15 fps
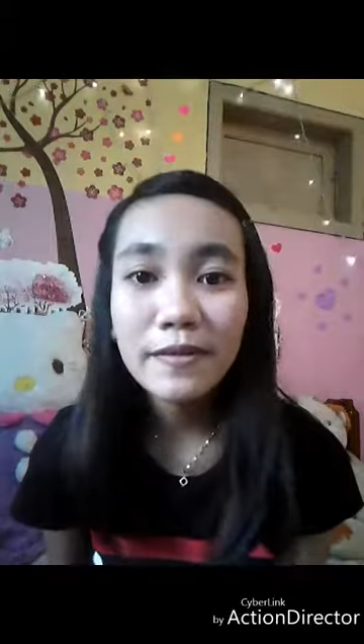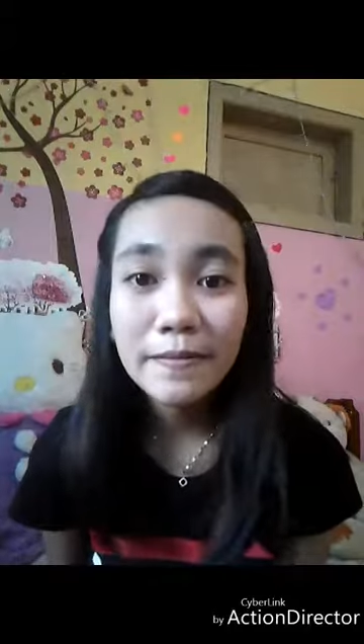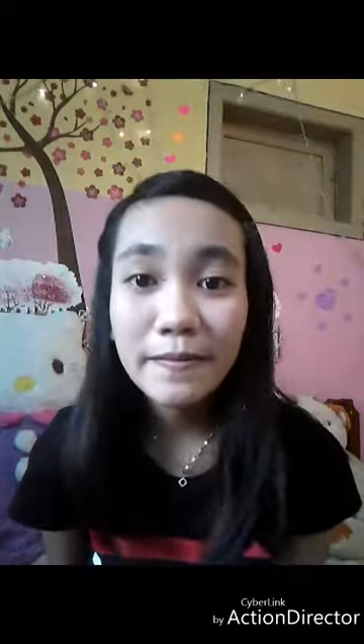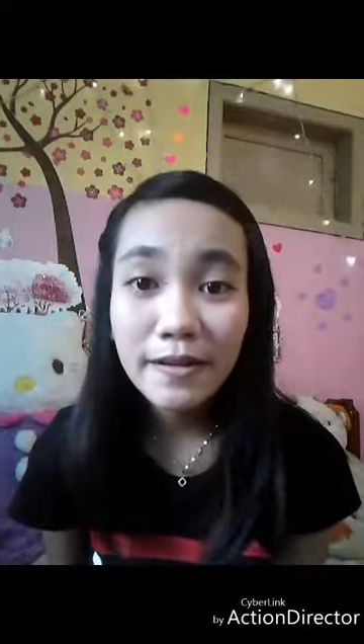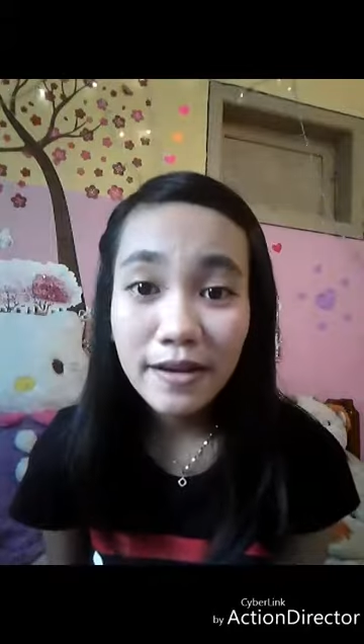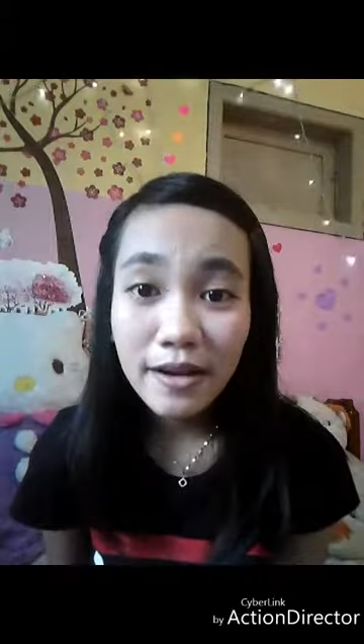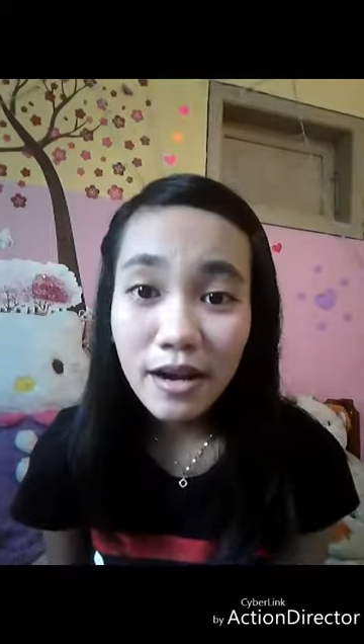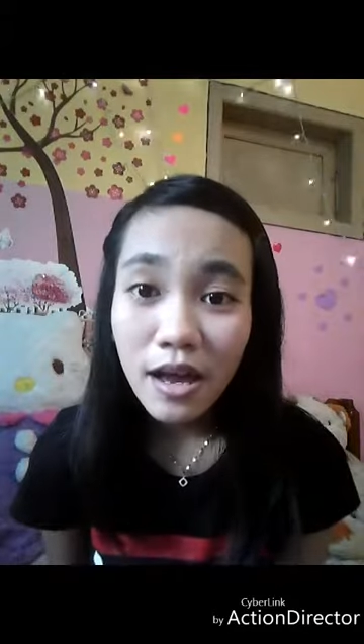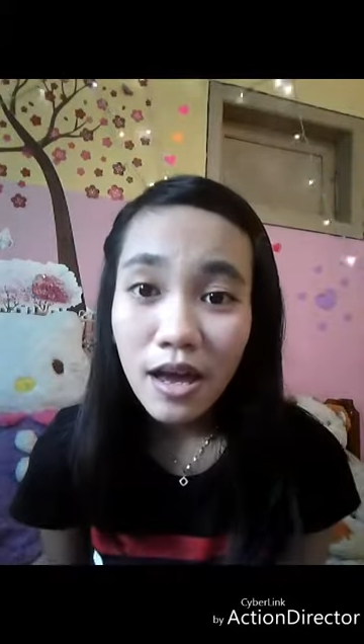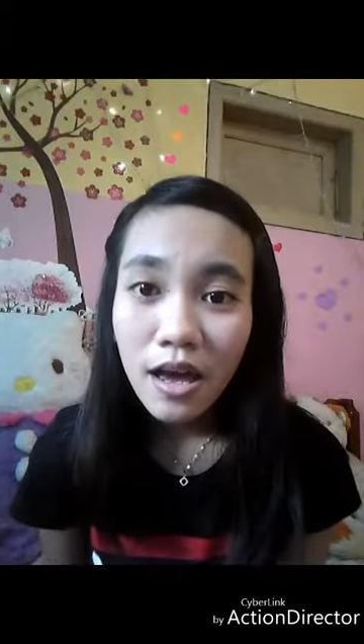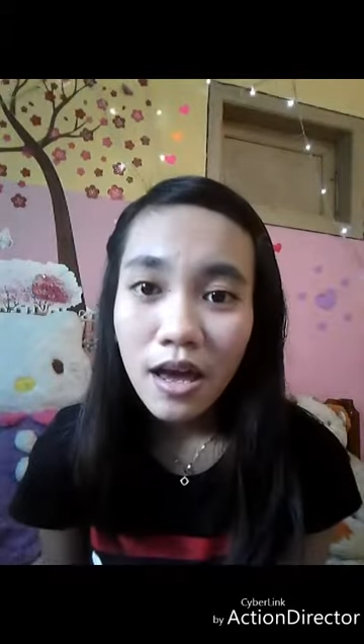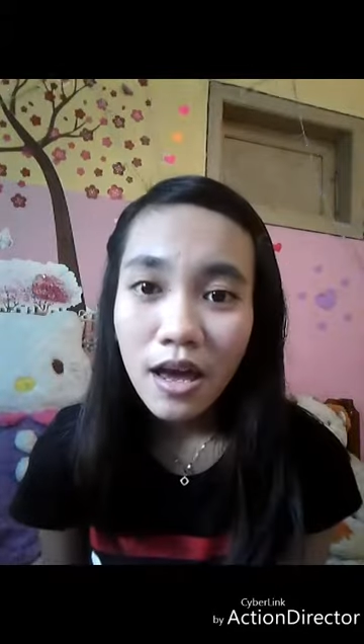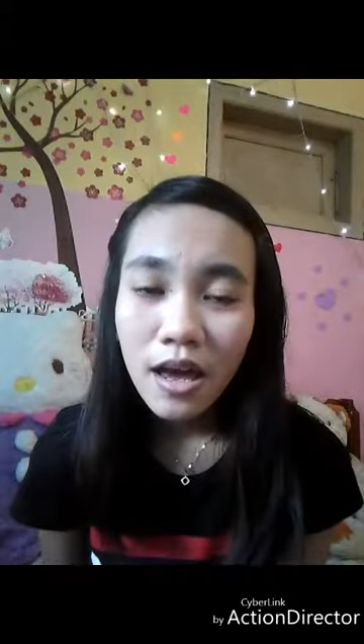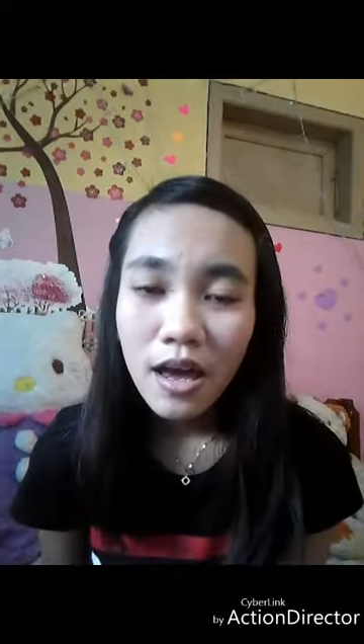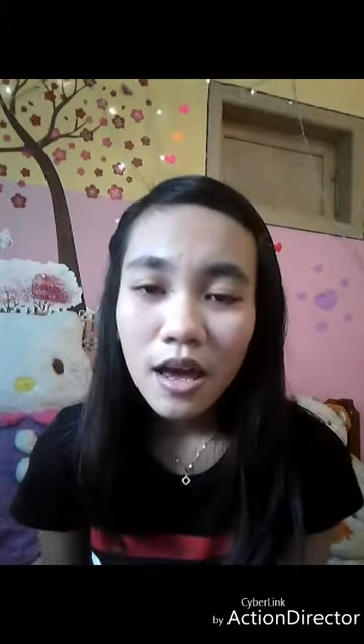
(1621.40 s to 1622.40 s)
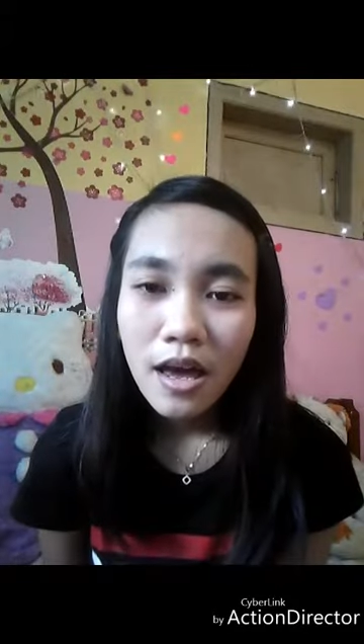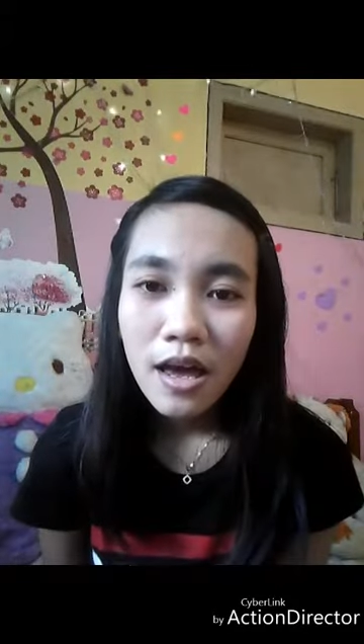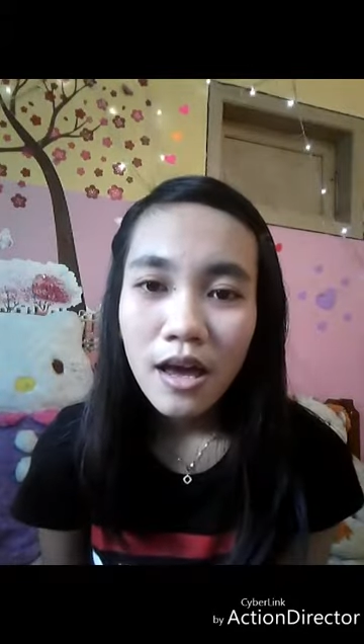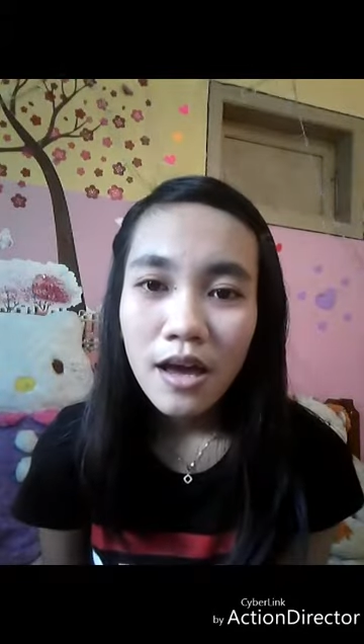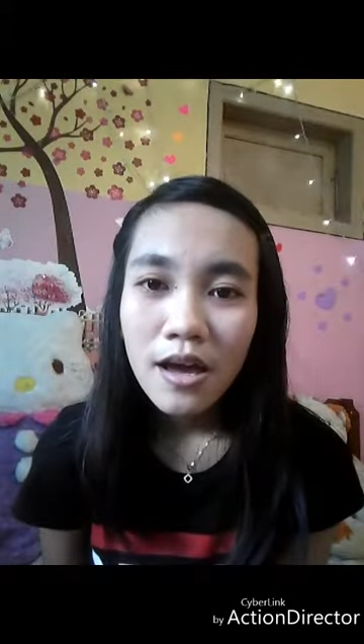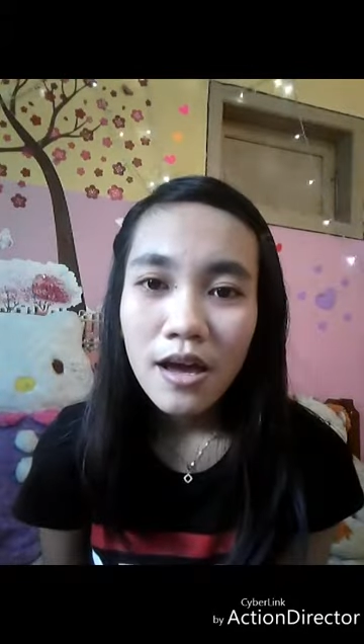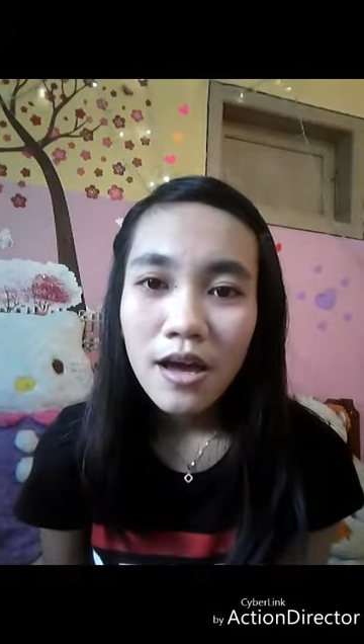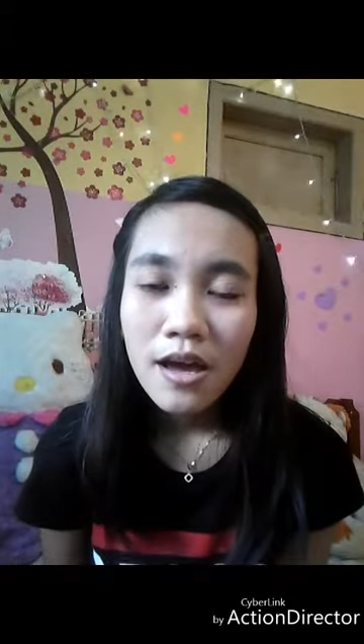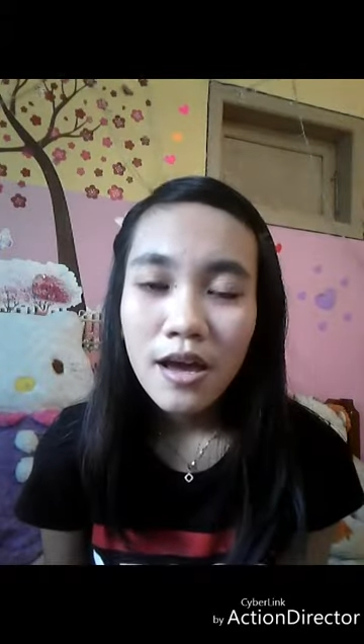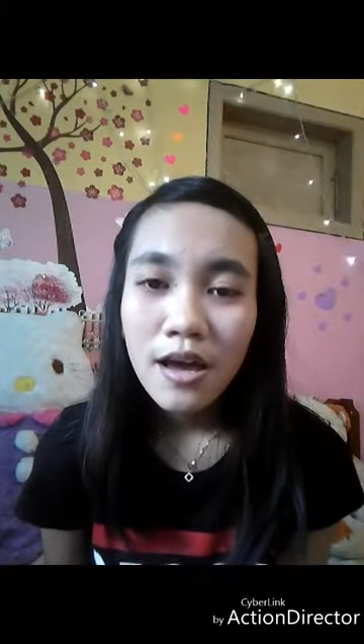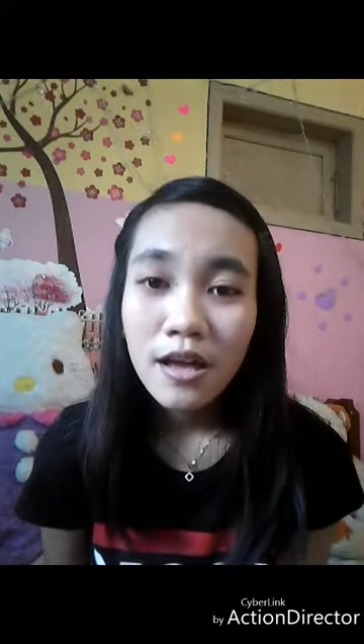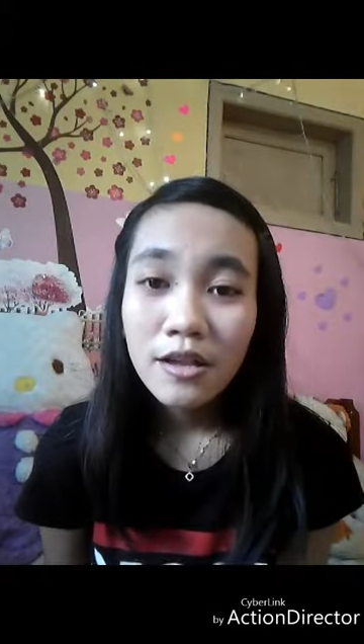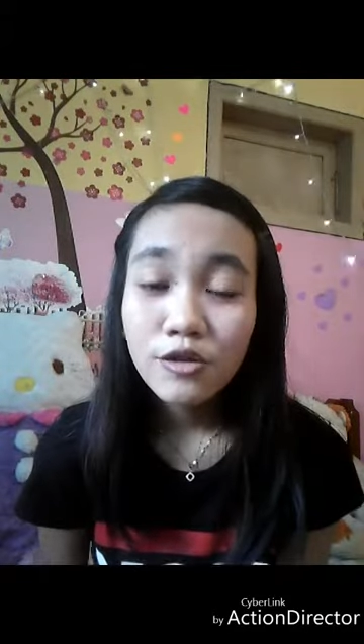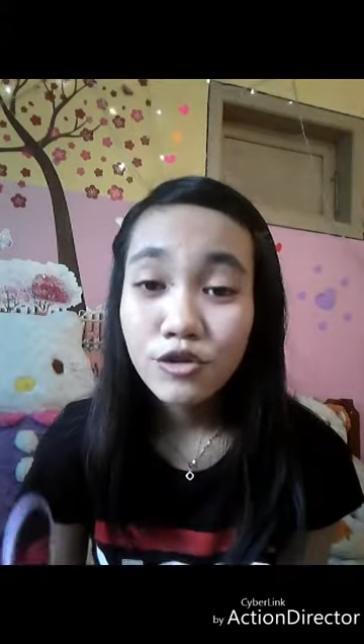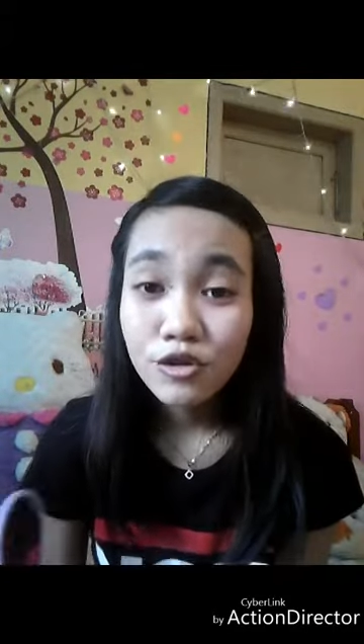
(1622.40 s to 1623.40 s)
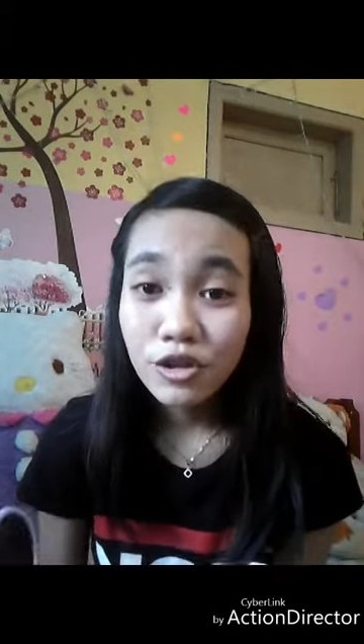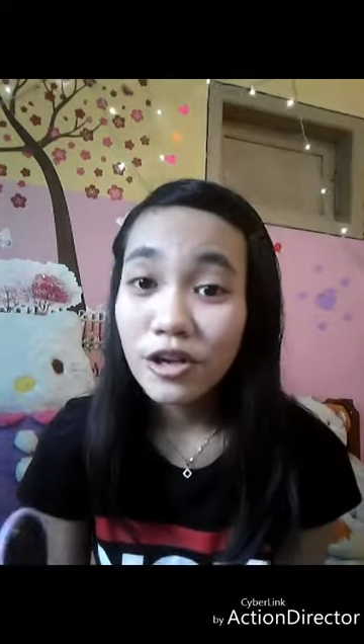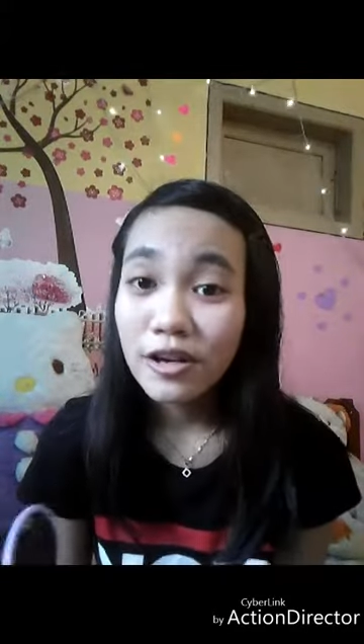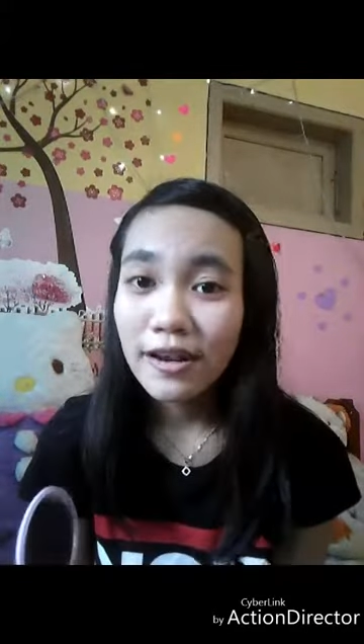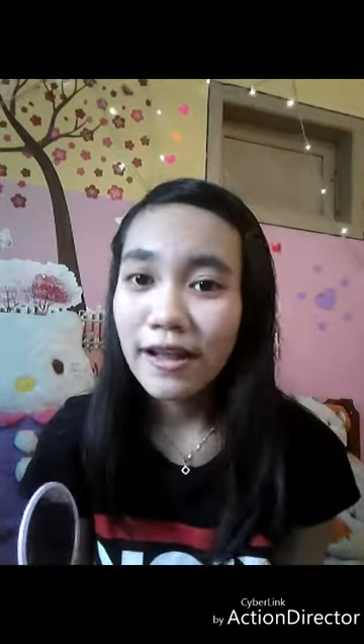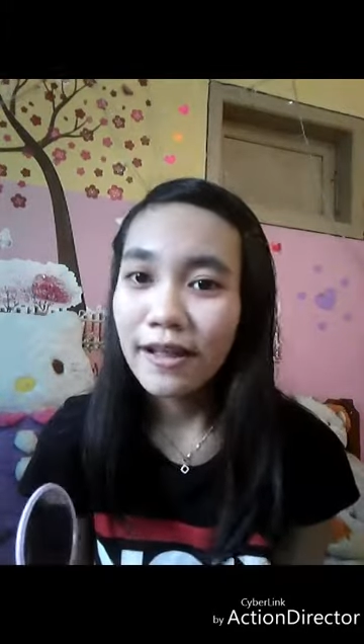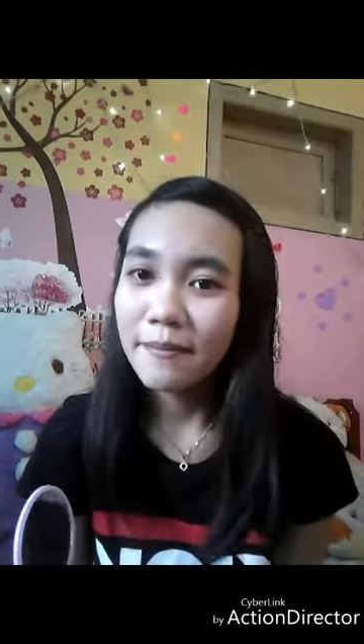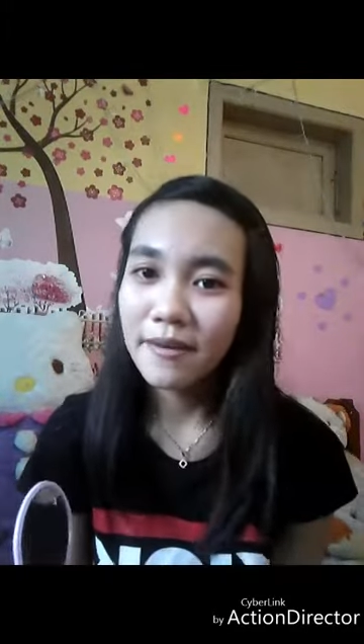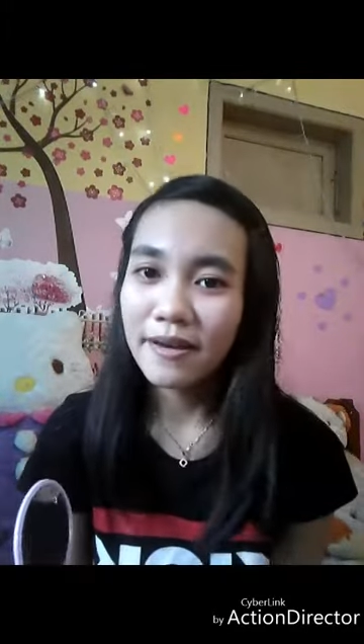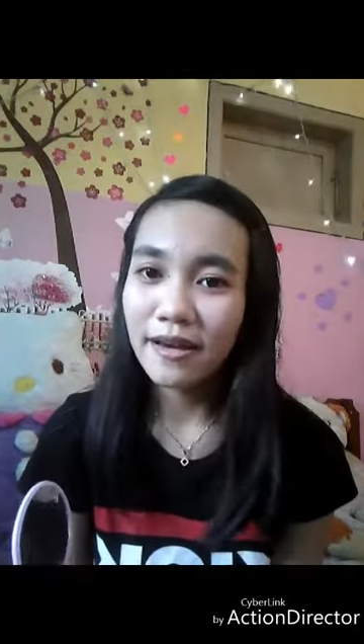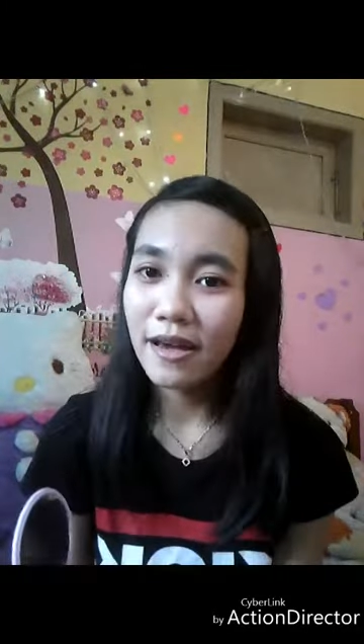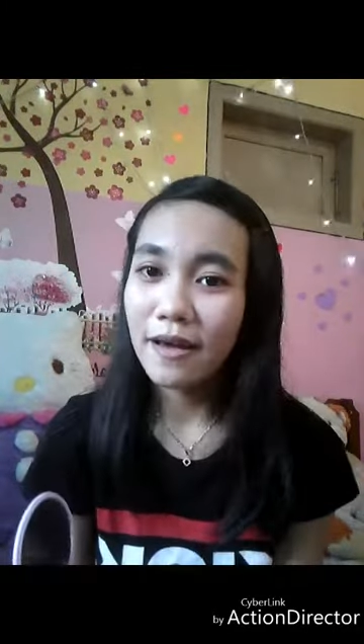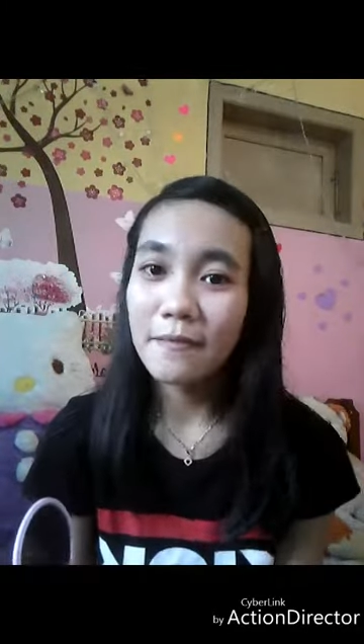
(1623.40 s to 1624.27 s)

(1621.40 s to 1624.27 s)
bener-bener tutorial make